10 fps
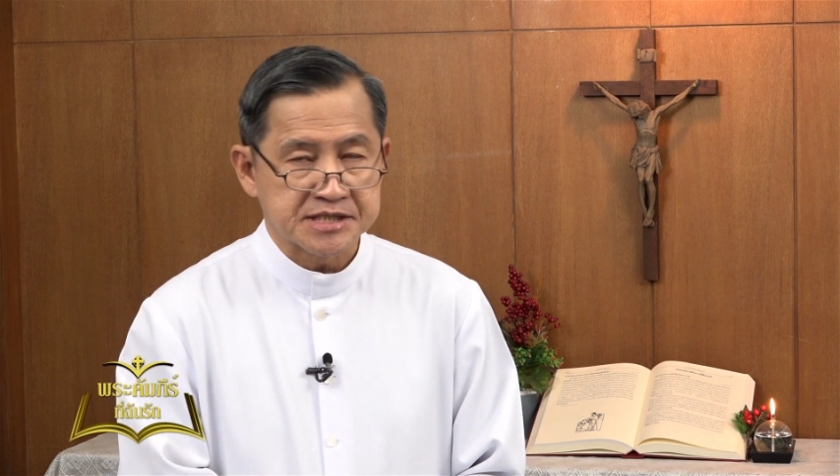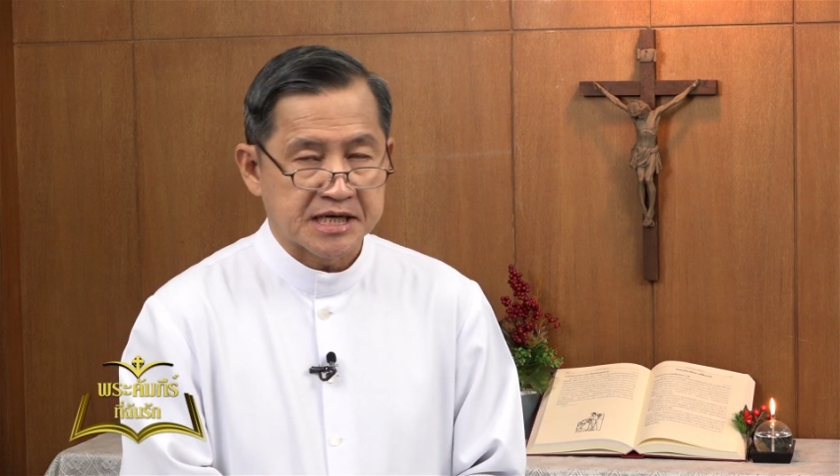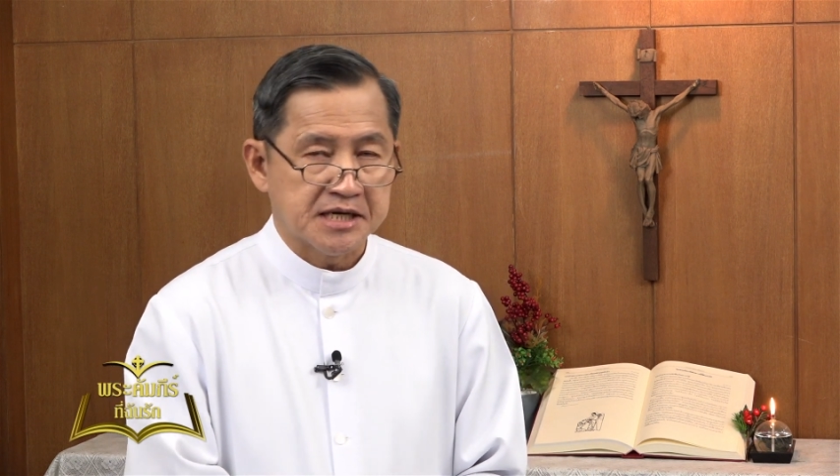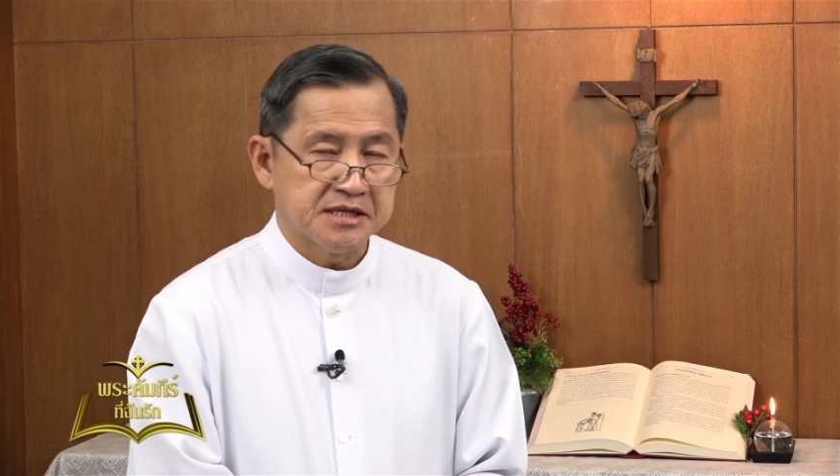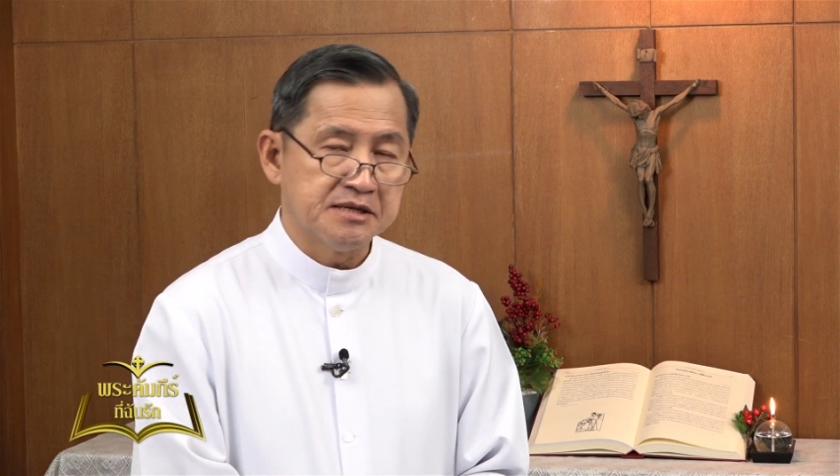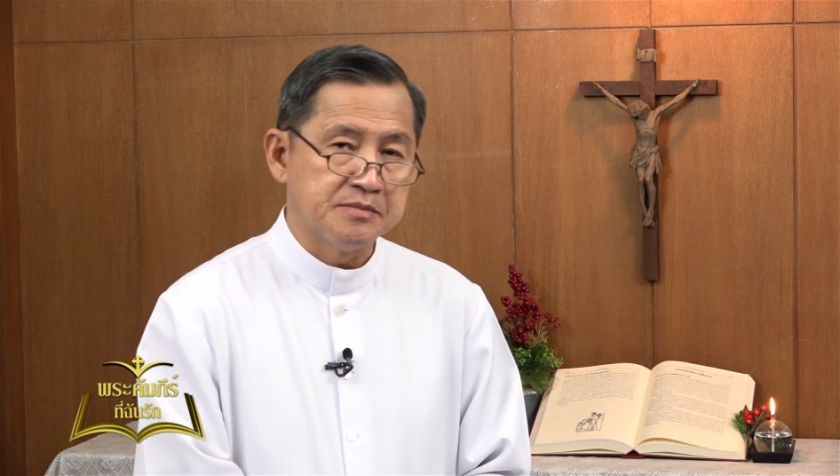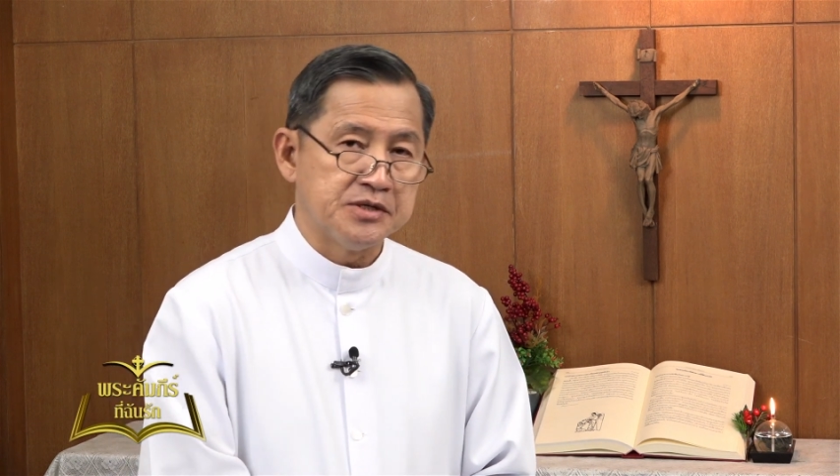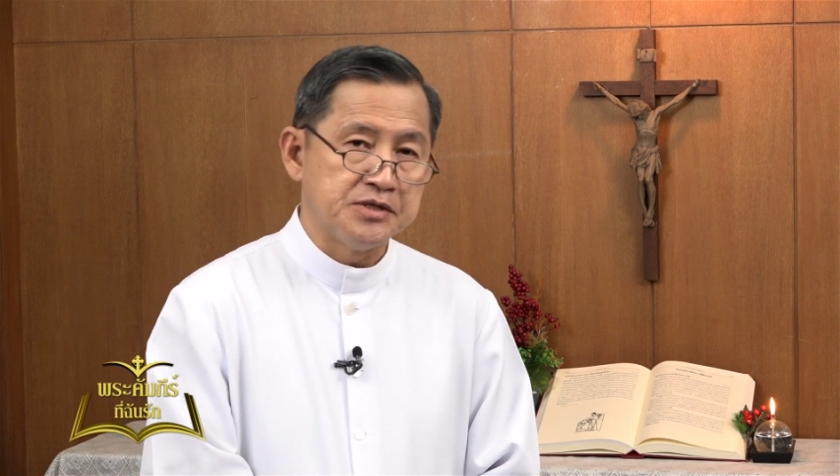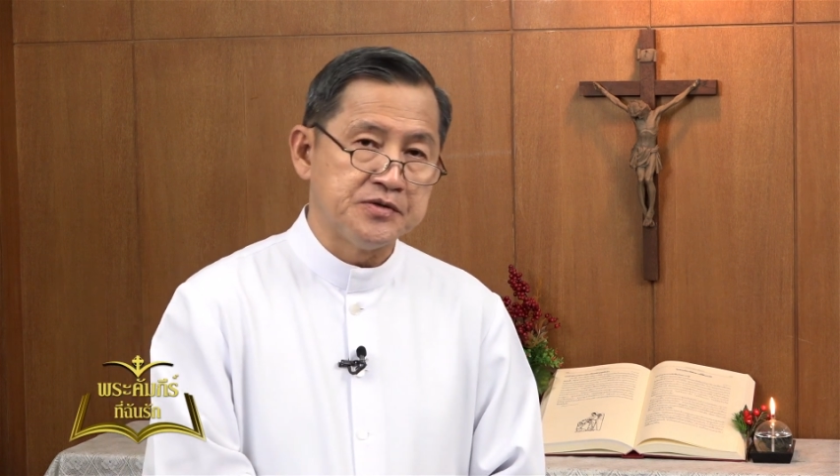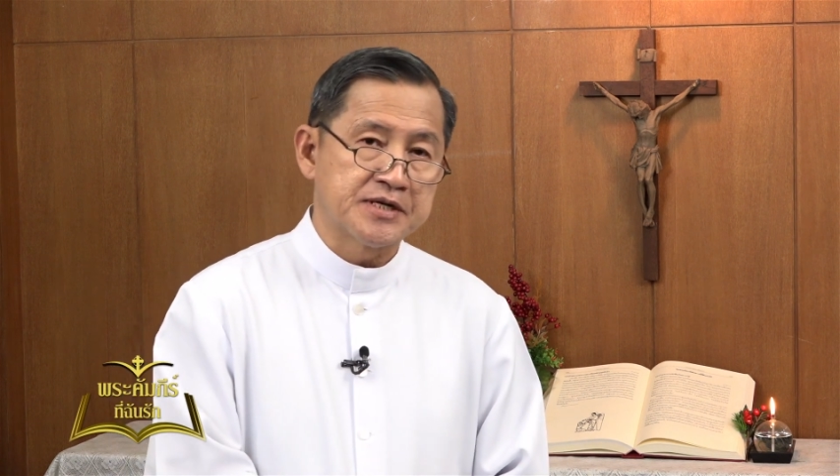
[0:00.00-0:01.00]
สารนบุ
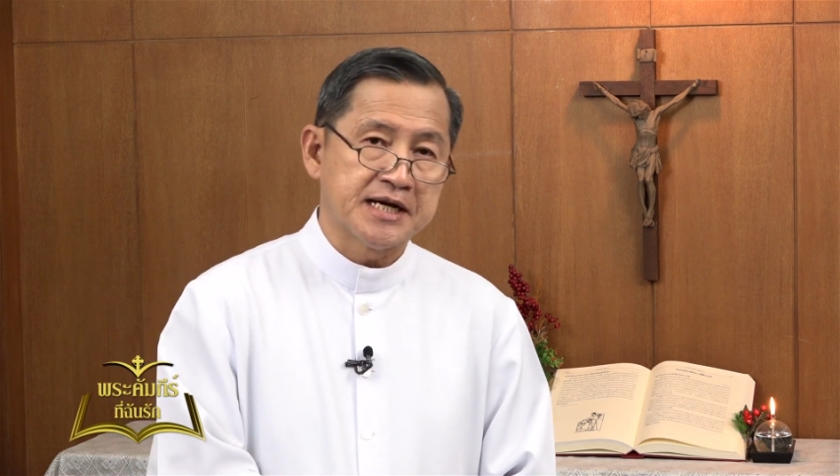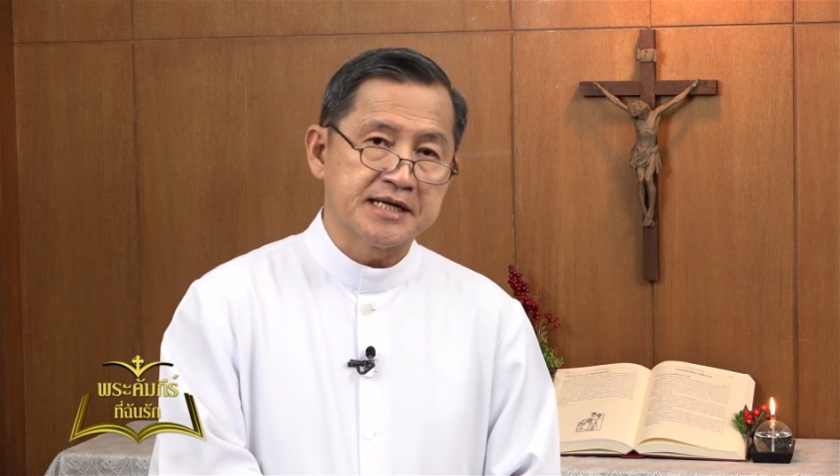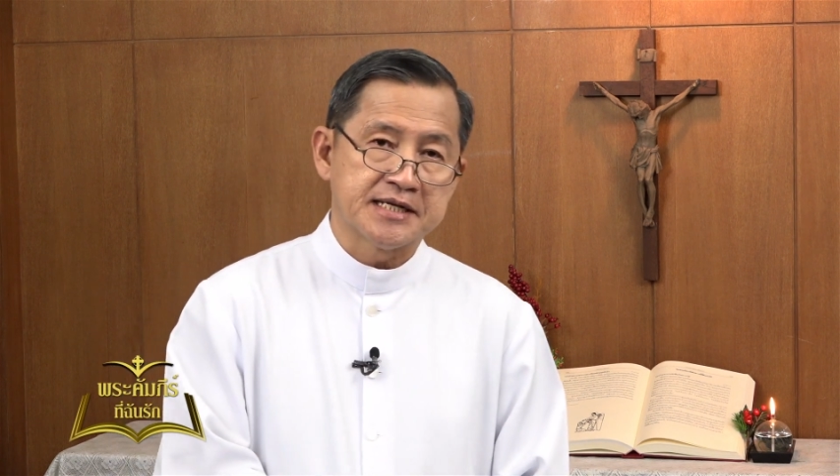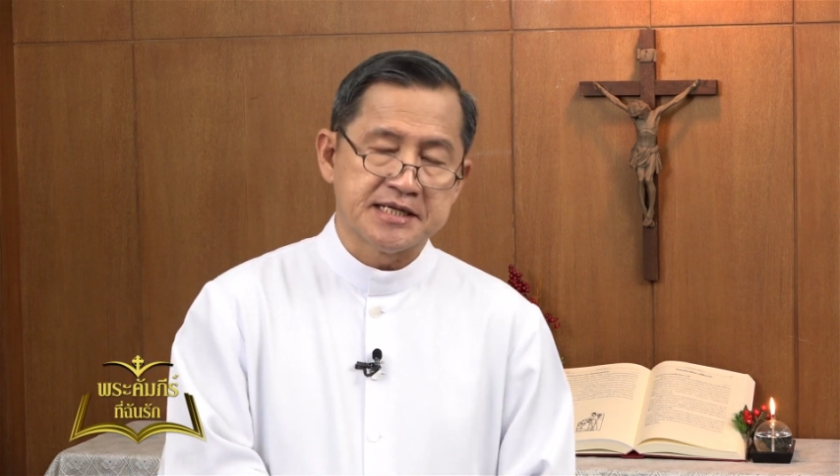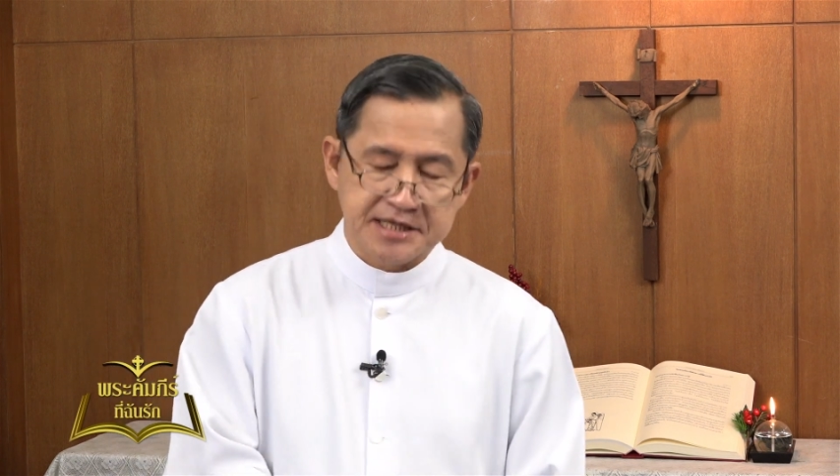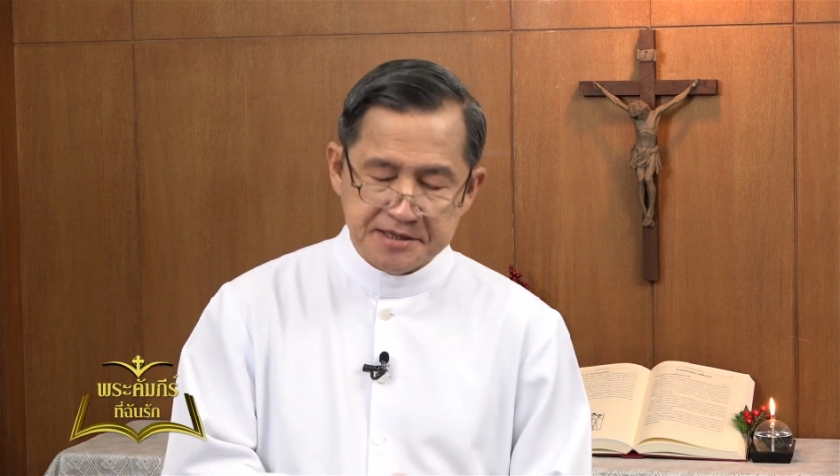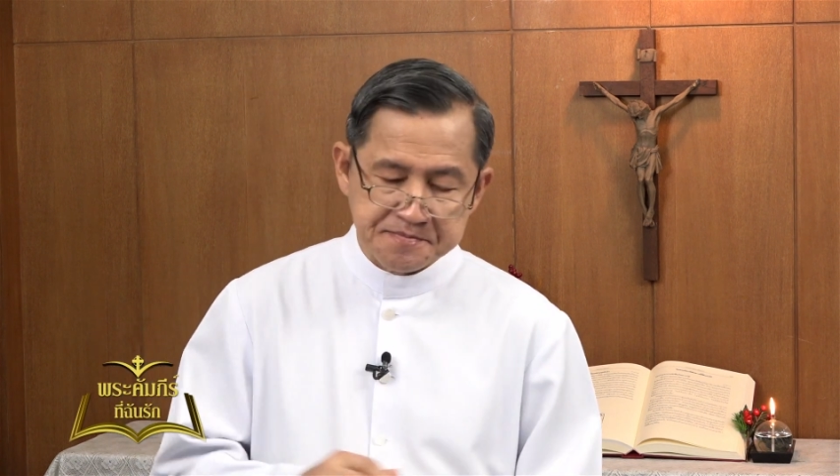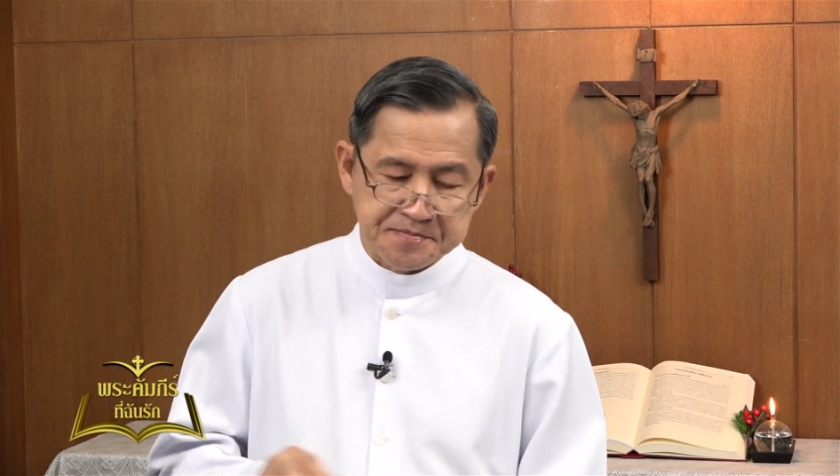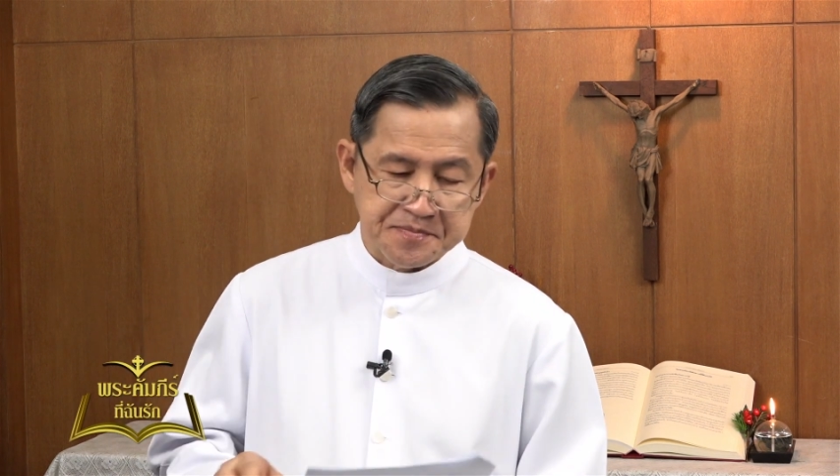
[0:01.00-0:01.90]
ญลูกากันนะครับ